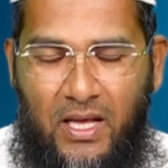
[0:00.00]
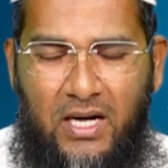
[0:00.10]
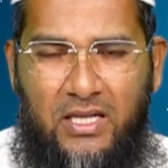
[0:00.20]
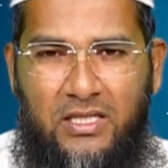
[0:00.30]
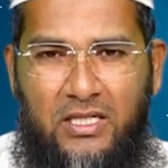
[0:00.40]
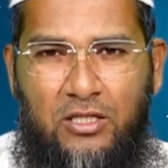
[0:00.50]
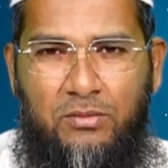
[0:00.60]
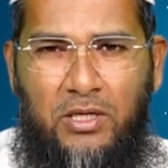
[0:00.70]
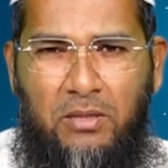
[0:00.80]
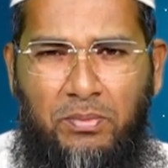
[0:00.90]
அடுத்தடுத்து
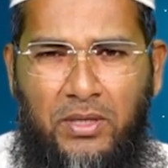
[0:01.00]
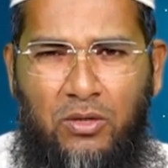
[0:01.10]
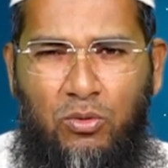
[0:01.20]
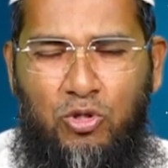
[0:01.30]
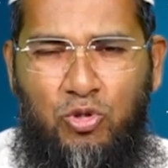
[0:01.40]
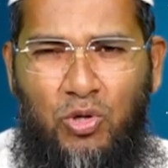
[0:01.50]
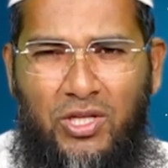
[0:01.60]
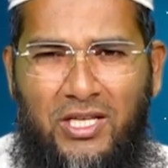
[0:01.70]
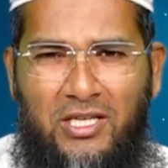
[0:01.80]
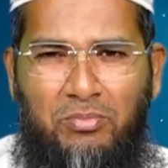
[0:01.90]
மிகப்பெரிய ஒரு
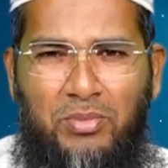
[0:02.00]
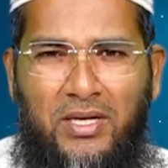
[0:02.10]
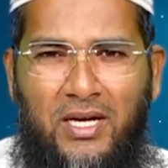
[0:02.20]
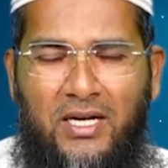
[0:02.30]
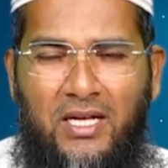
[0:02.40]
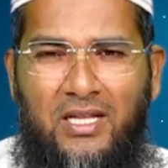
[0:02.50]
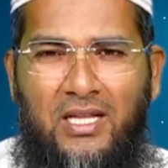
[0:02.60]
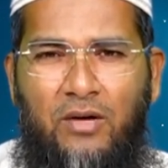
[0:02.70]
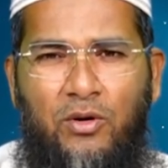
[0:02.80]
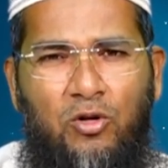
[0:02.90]
சோதனைக்கு பின்னாடி
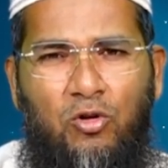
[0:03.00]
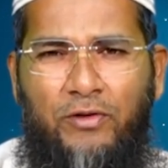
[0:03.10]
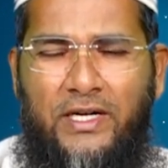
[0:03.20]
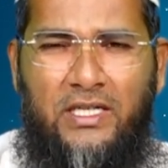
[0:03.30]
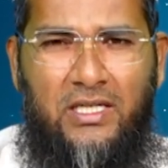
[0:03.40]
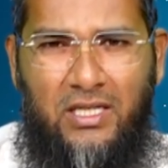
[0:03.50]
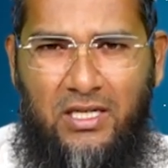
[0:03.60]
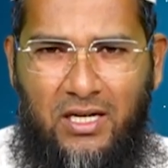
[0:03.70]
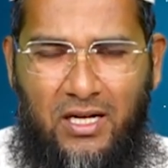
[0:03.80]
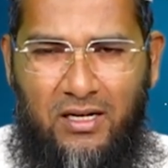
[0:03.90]
அல்லாஹ் வெற்றியை
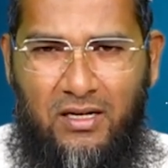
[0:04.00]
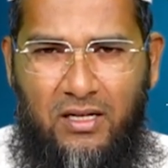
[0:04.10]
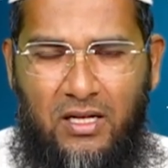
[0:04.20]
தருகிறான்